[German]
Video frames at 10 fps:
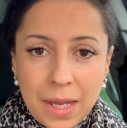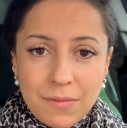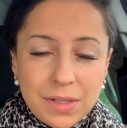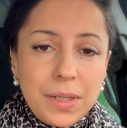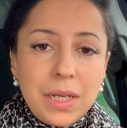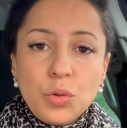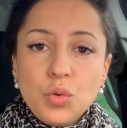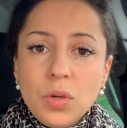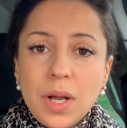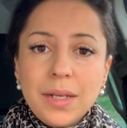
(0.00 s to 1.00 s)
Was man da
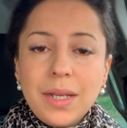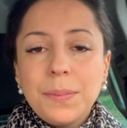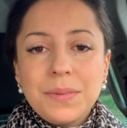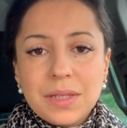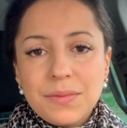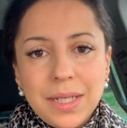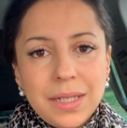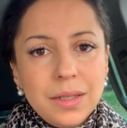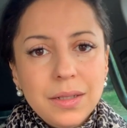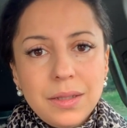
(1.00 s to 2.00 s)
tun kann, da gibt es zwei
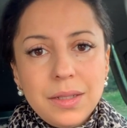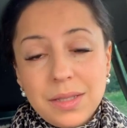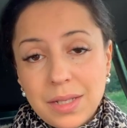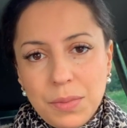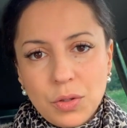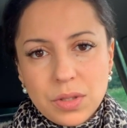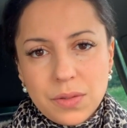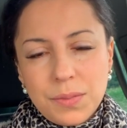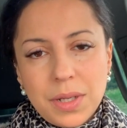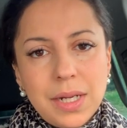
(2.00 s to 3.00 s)
Dinge, die ich selber nutze
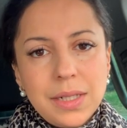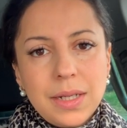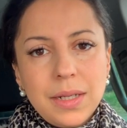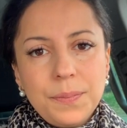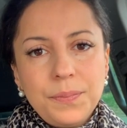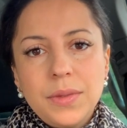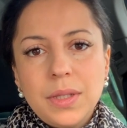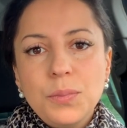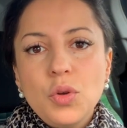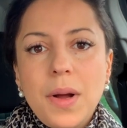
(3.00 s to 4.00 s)
für meinen Alltag.
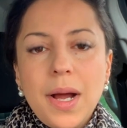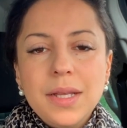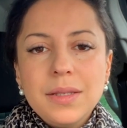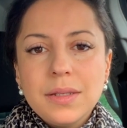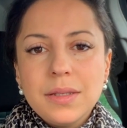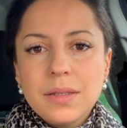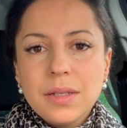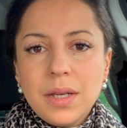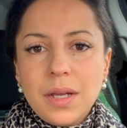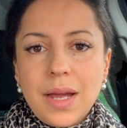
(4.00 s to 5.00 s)
Tipp Nummer eins ist
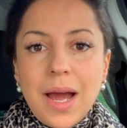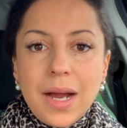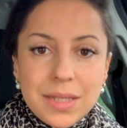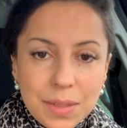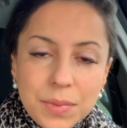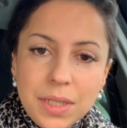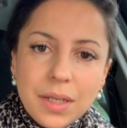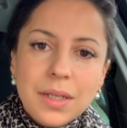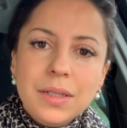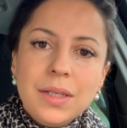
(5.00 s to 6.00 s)

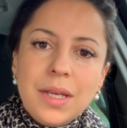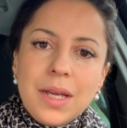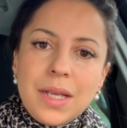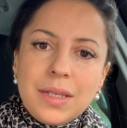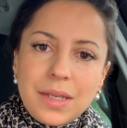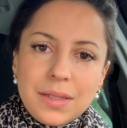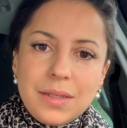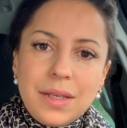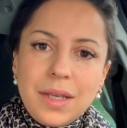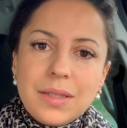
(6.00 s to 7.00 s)
akzeptieren, dass es
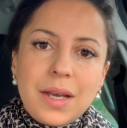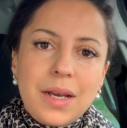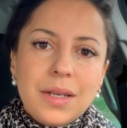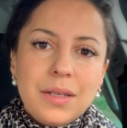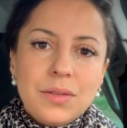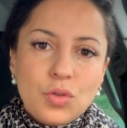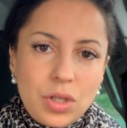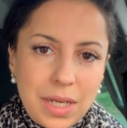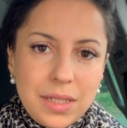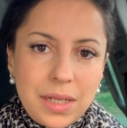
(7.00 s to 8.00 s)
dir jetzt gerade so
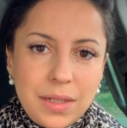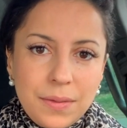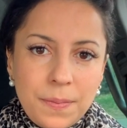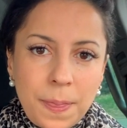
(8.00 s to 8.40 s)
schlecht geht.